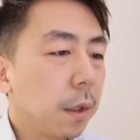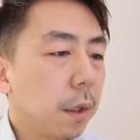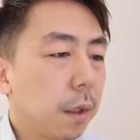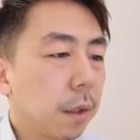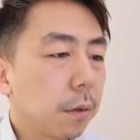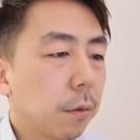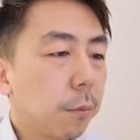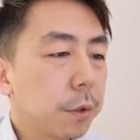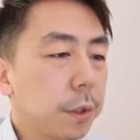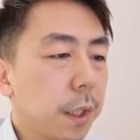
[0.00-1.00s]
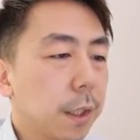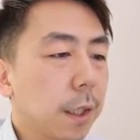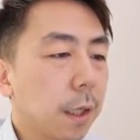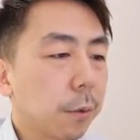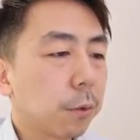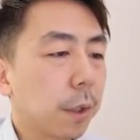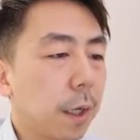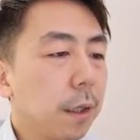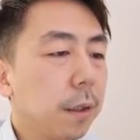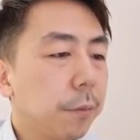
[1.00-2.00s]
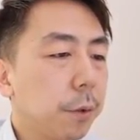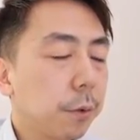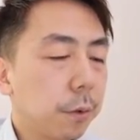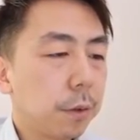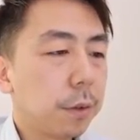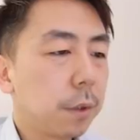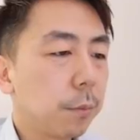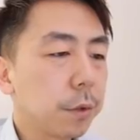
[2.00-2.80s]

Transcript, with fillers: えっ、ー、と、もしできたらってことかな ?if you could。